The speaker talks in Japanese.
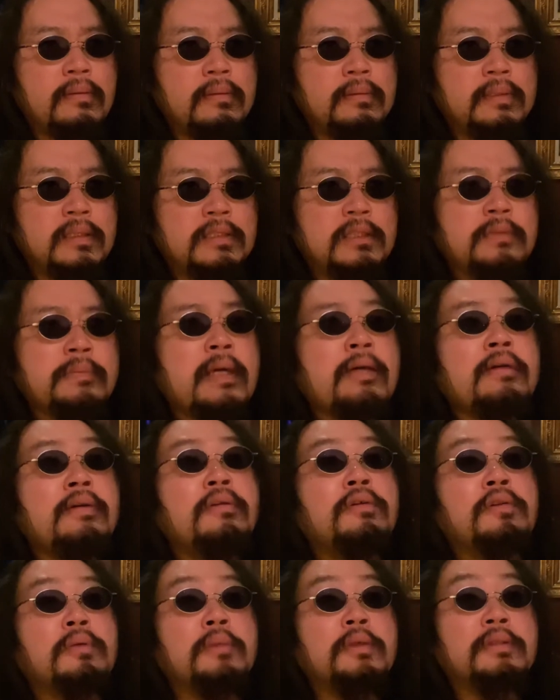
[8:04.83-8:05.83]
で詰め
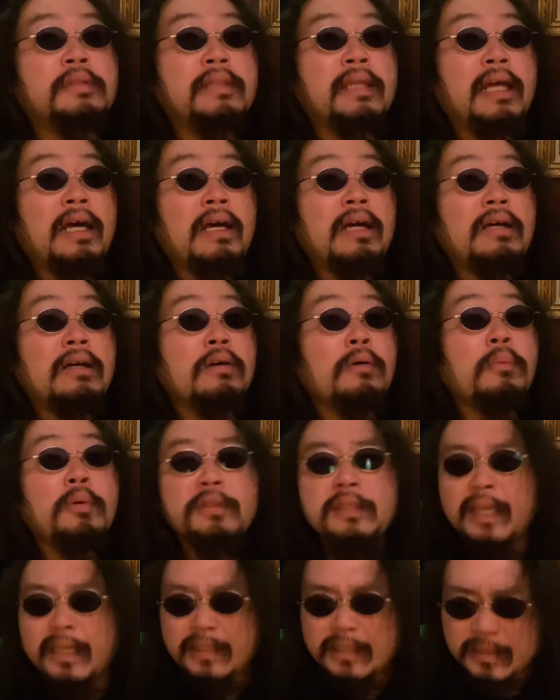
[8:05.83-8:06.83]
ようと思ったら重
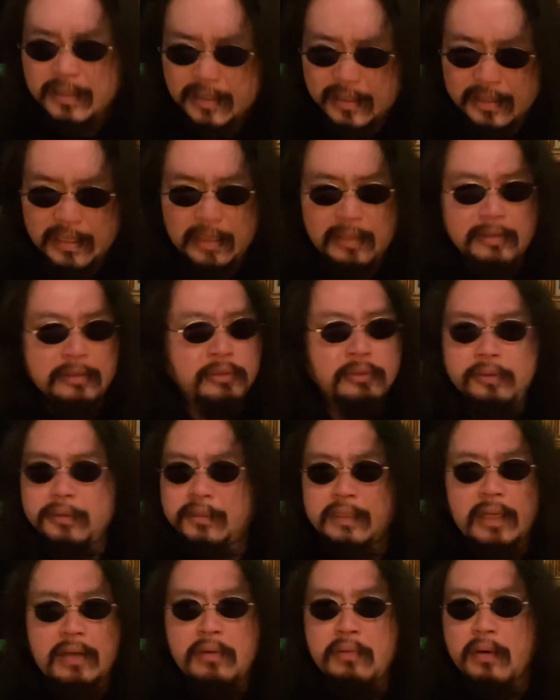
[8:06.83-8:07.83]
たすぎて一人
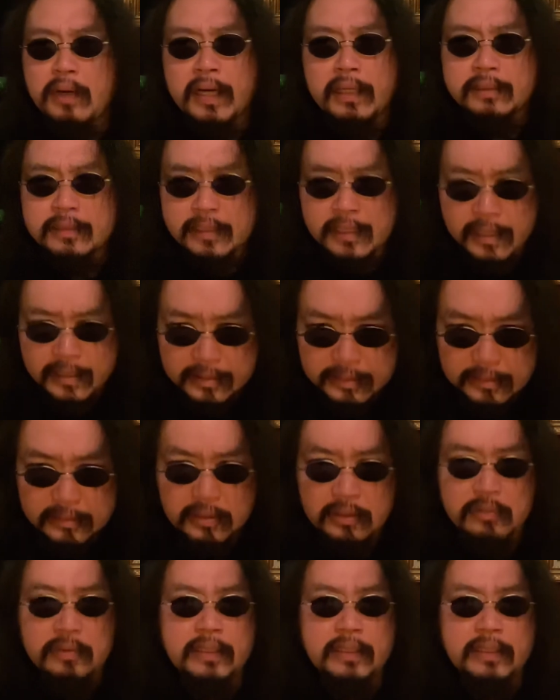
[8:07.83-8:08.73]
じゃ動かせないんですよ。